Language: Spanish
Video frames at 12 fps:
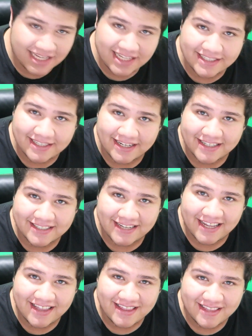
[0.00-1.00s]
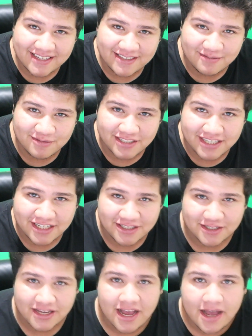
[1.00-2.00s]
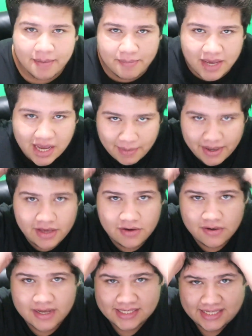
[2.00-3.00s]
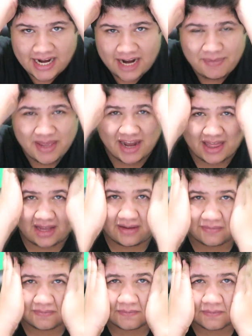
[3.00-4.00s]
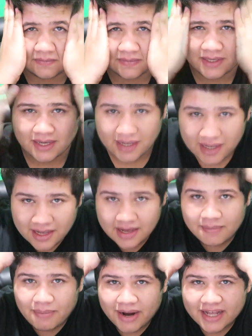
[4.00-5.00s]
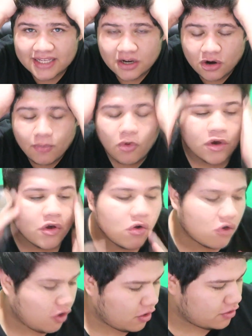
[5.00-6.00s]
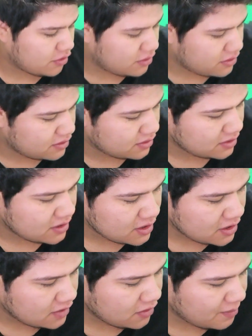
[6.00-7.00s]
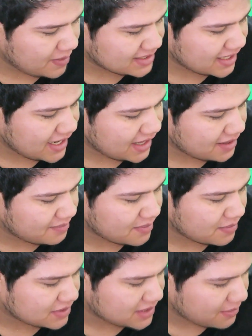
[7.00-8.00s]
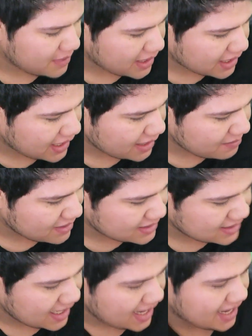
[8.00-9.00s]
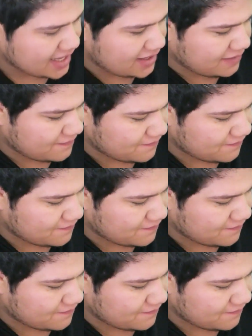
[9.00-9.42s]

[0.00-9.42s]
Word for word: interesantes, muchachos. Mi cabello está en la mierda. Parece como que un cono. No pasa nada. Vamos a ver qué más hay.